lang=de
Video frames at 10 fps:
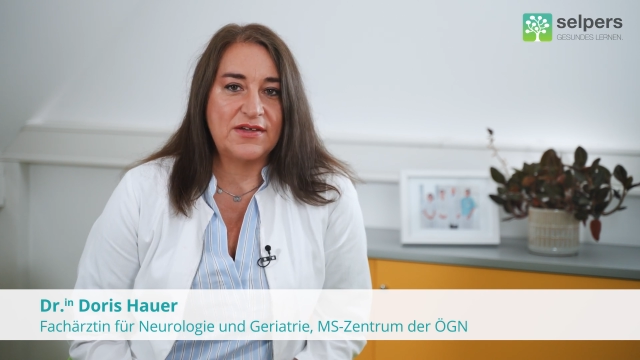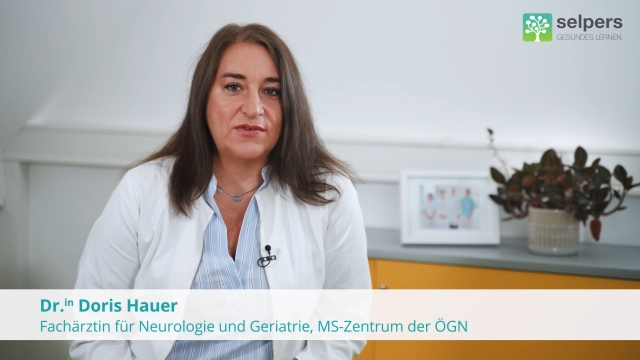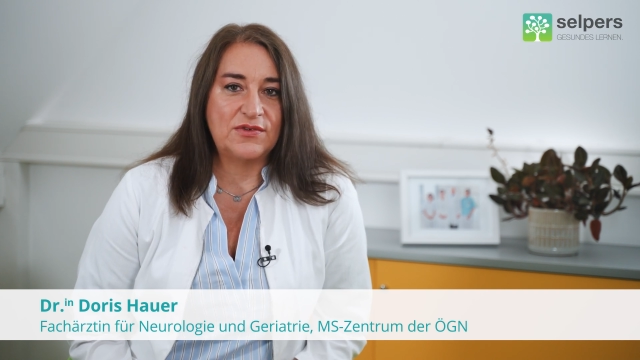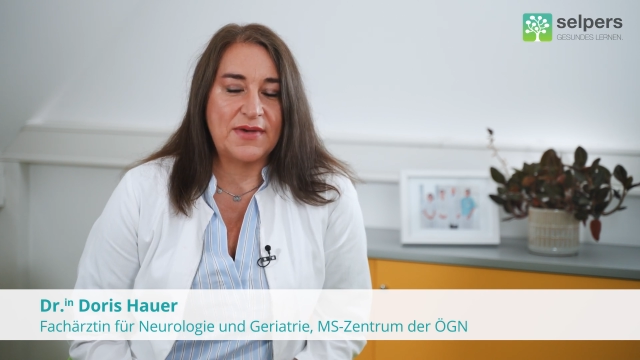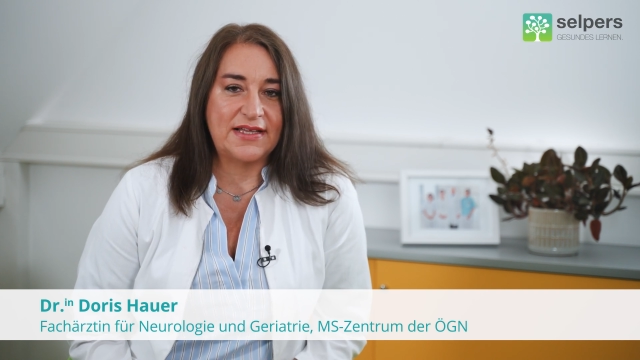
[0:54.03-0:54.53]
er
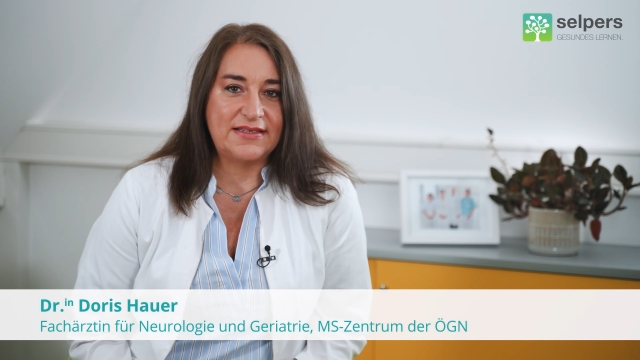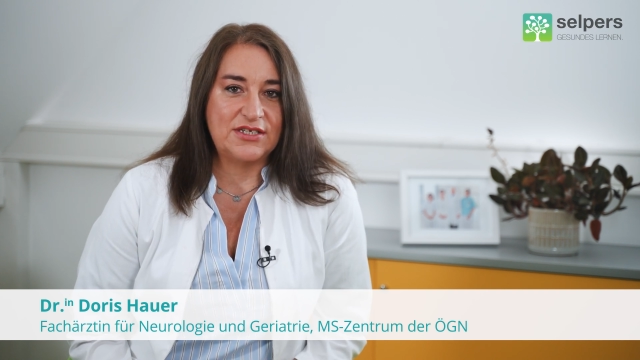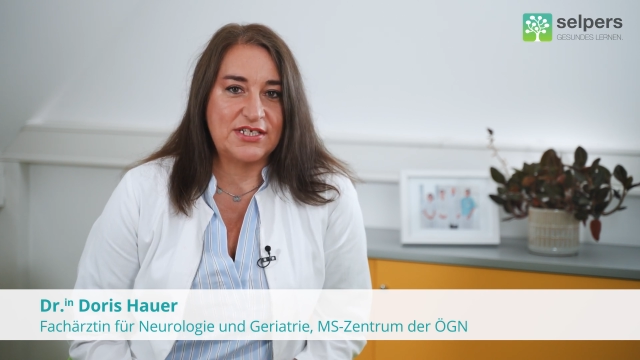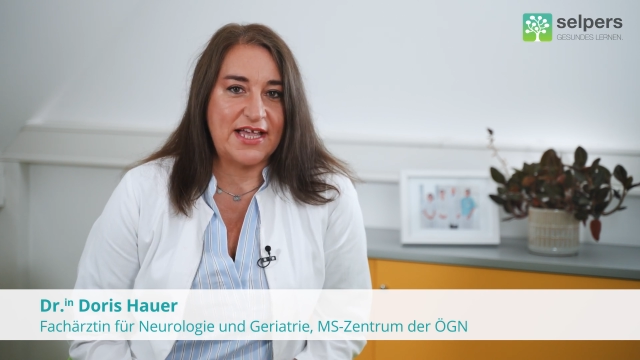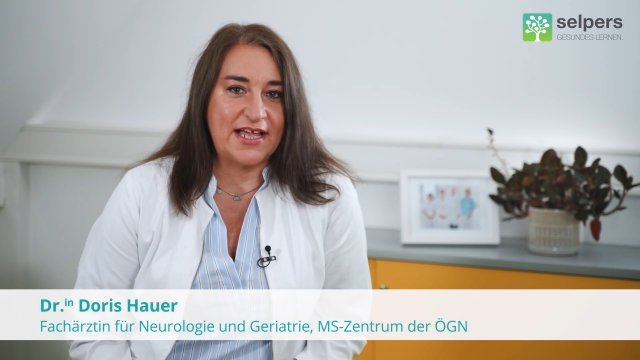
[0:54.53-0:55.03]

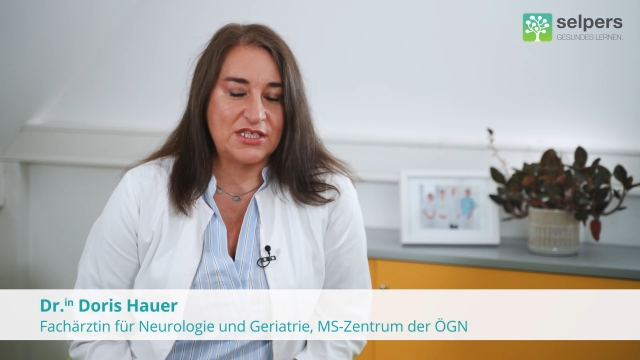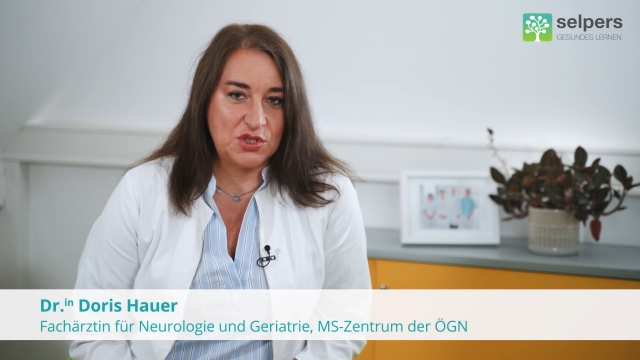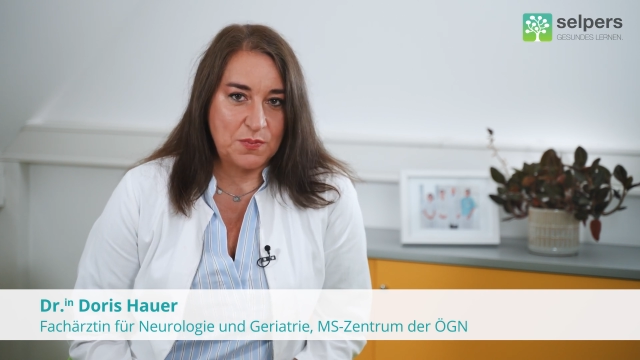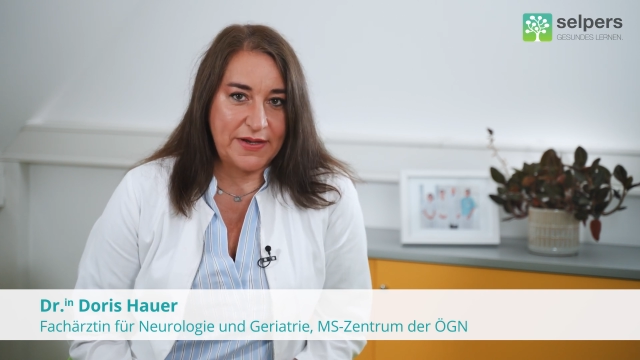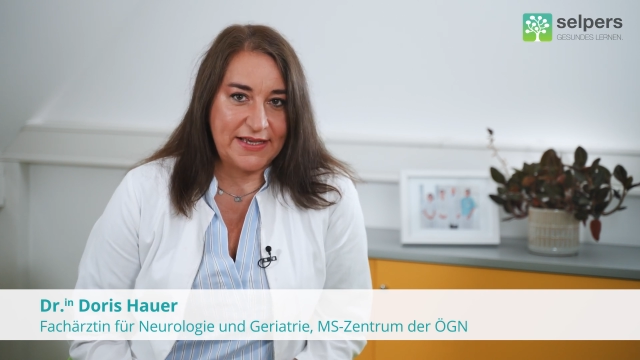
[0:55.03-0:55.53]
automatisch
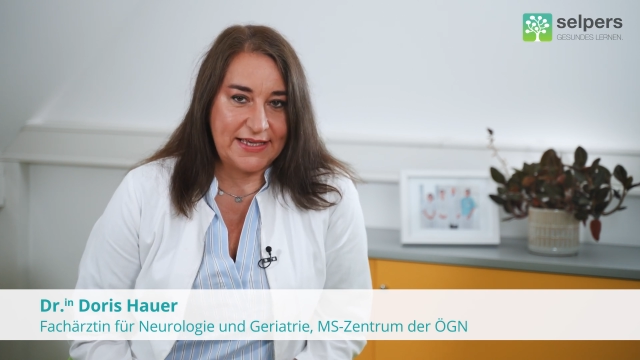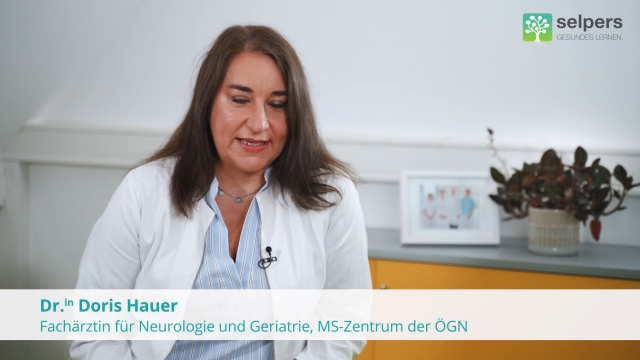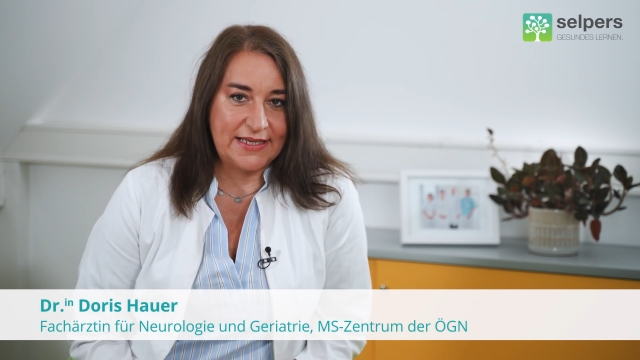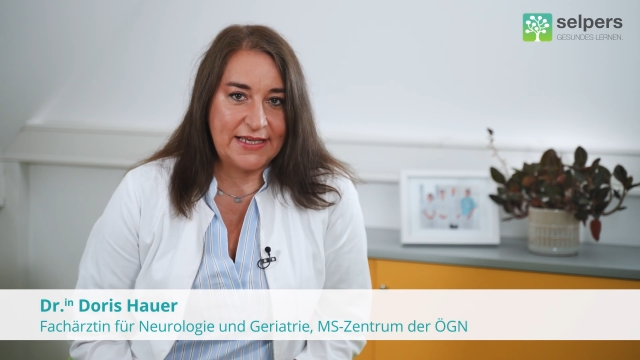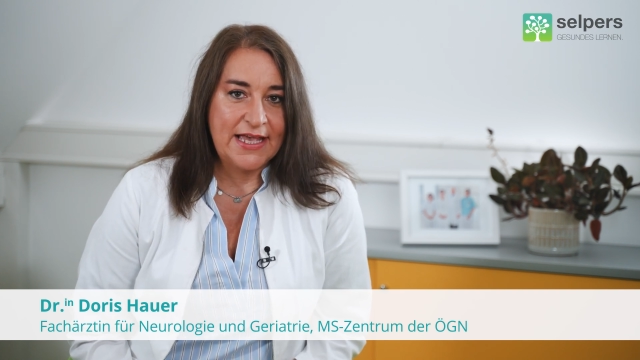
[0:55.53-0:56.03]

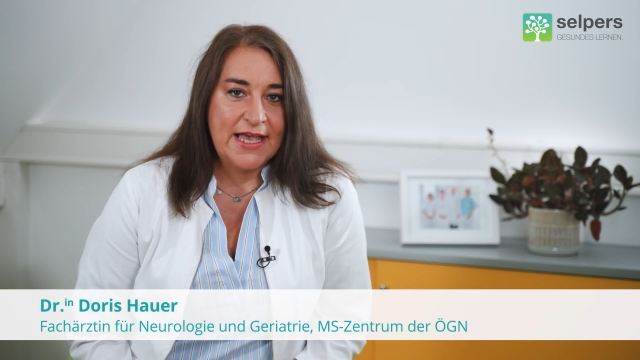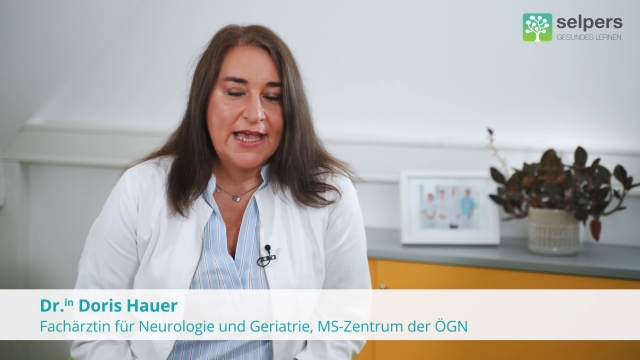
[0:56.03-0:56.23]
ansprechen.